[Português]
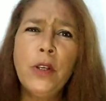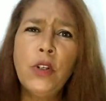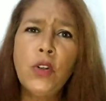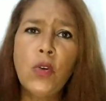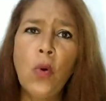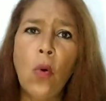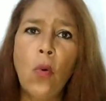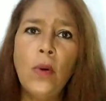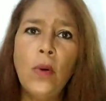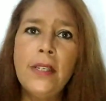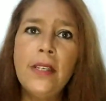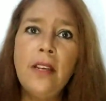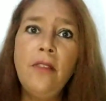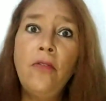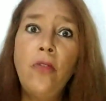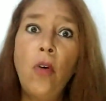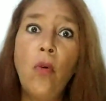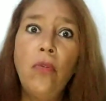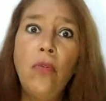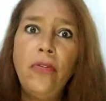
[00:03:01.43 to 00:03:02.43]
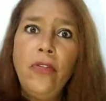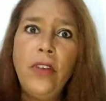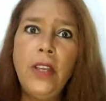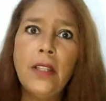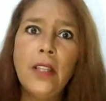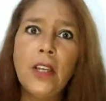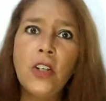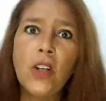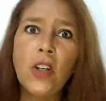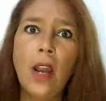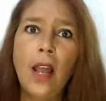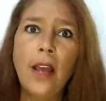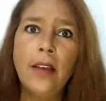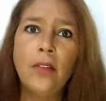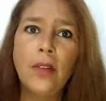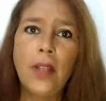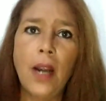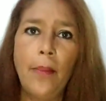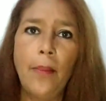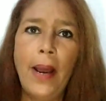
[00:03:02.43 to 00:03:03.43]
pessoas envolvidas lá
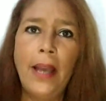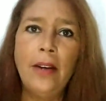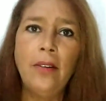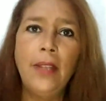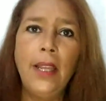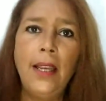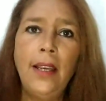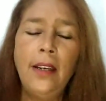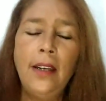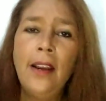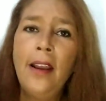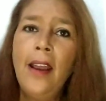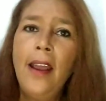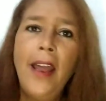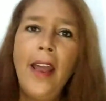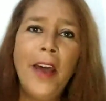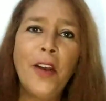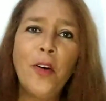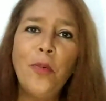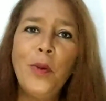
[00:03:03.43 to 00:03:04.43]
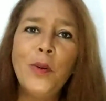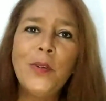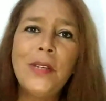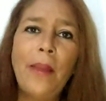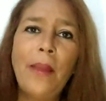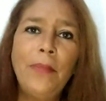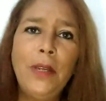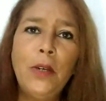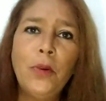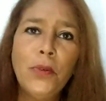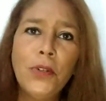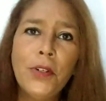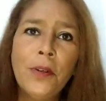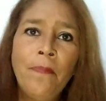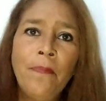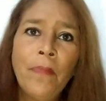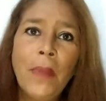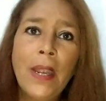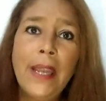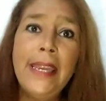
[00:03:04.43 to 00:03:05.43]
no trabalho dele eram meus
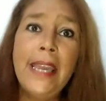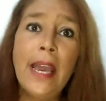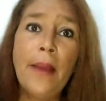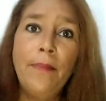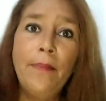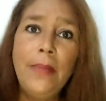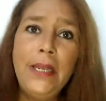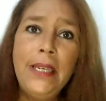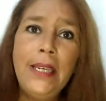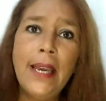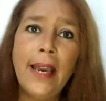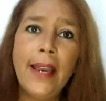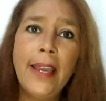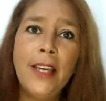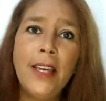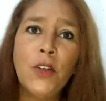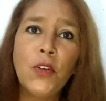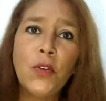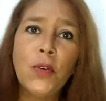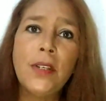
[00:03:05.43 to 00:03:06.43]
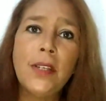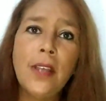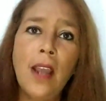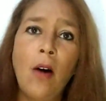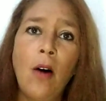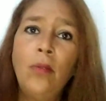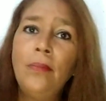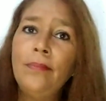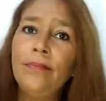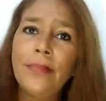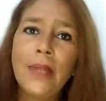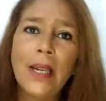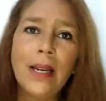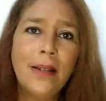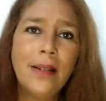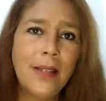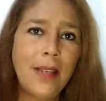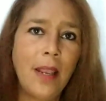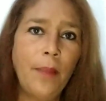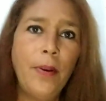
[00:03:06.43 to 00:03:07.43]
amigos. E a minha rede social
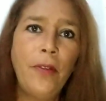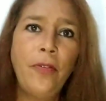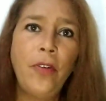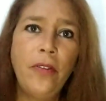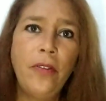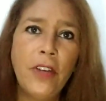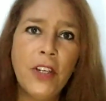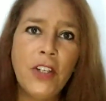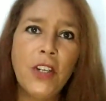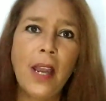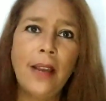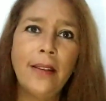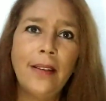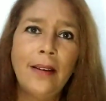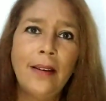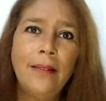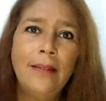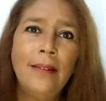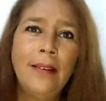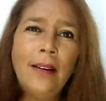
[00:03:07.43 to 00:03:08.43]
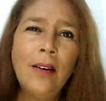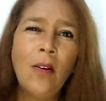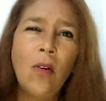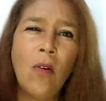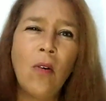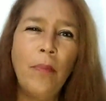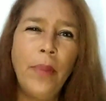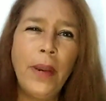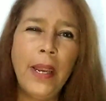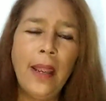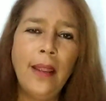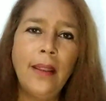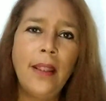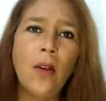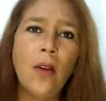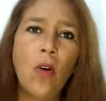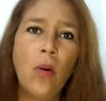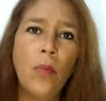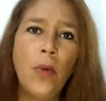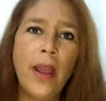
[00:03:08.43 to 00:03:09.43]
sempre foi fechada.
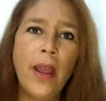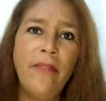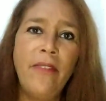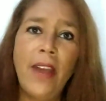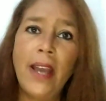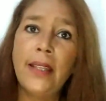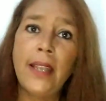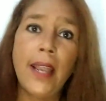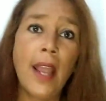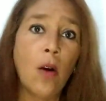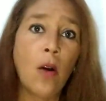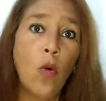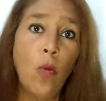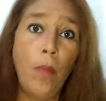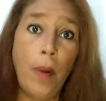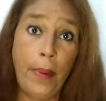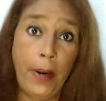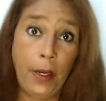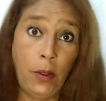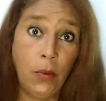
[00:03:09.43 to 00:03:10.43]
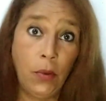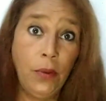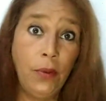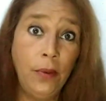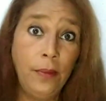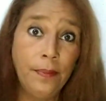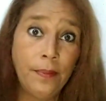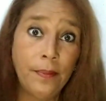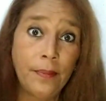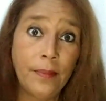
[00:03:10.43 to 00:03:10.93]
Compreendem como revertem a culpa para tudo?